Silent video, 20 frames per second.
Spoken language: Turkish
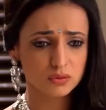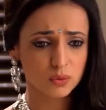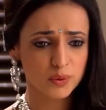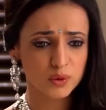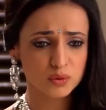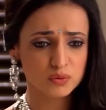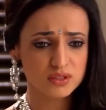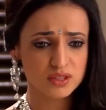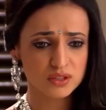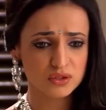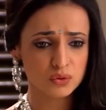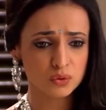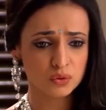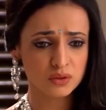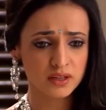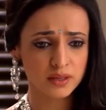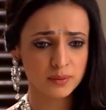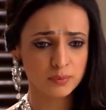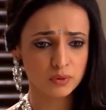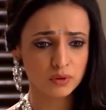Ona bu
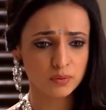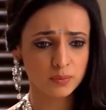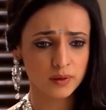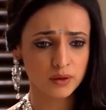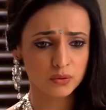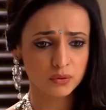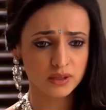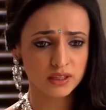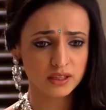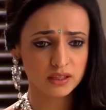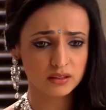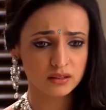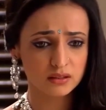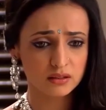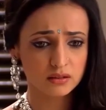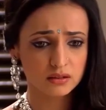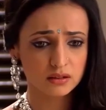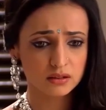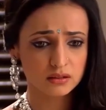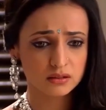kadar rahat yalan
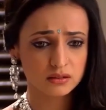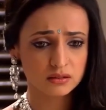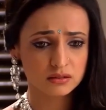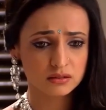söyleyemem.